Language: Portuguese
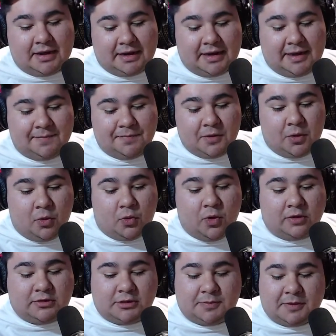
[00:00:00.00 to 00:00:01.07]
né? O
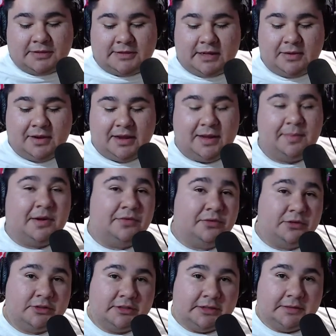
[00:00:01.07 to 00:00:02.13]
quanto especial ela é para
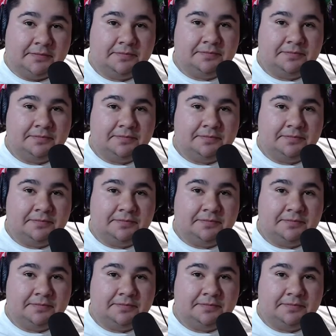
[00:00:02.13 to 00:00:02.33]
você.